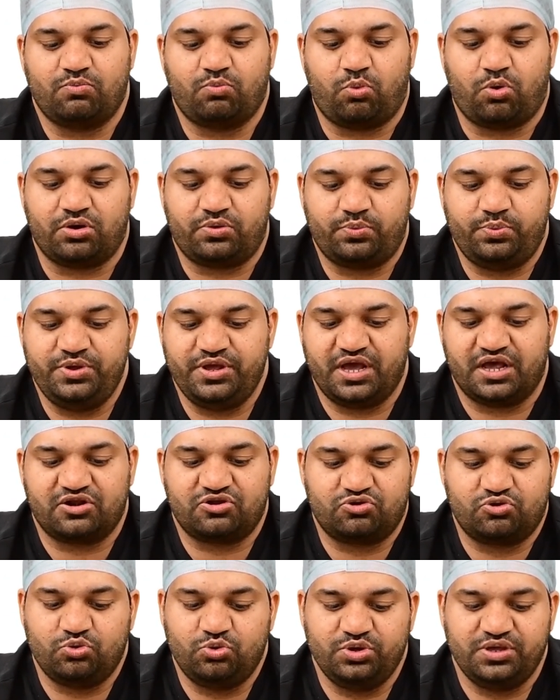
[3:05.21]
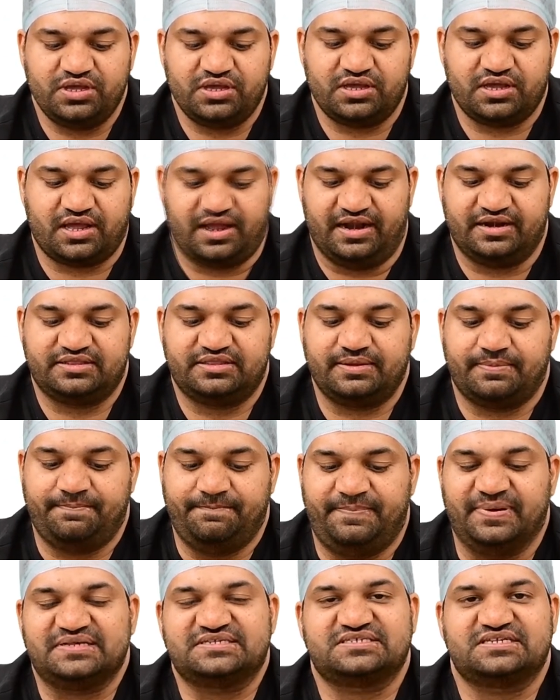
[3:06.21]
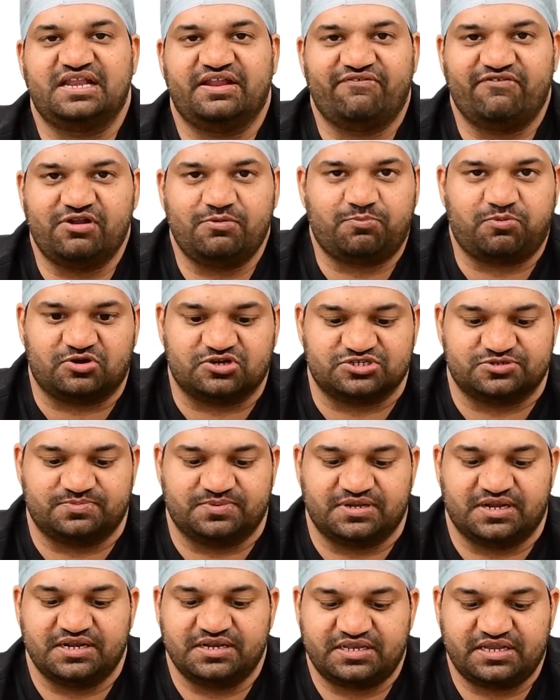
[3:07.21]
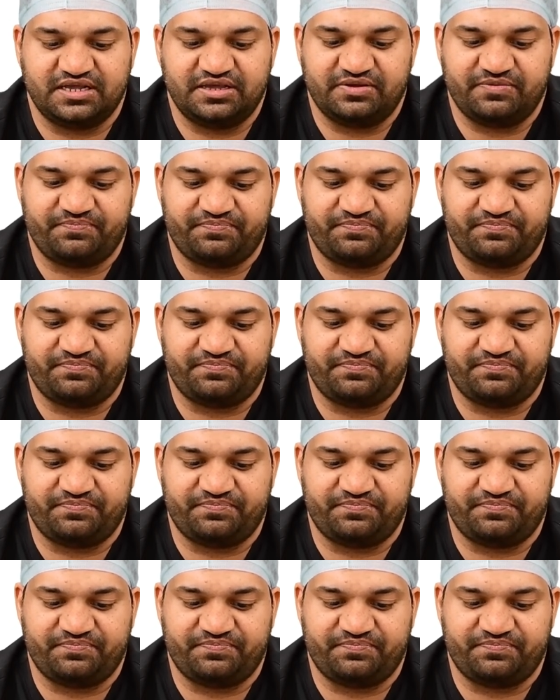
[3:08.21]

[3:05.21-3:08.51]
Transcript: వాట్ వీఆర్ డూయింగ్ అట్ ద బెస్ట్ లెవెల్ పాసిబుల్ అంటే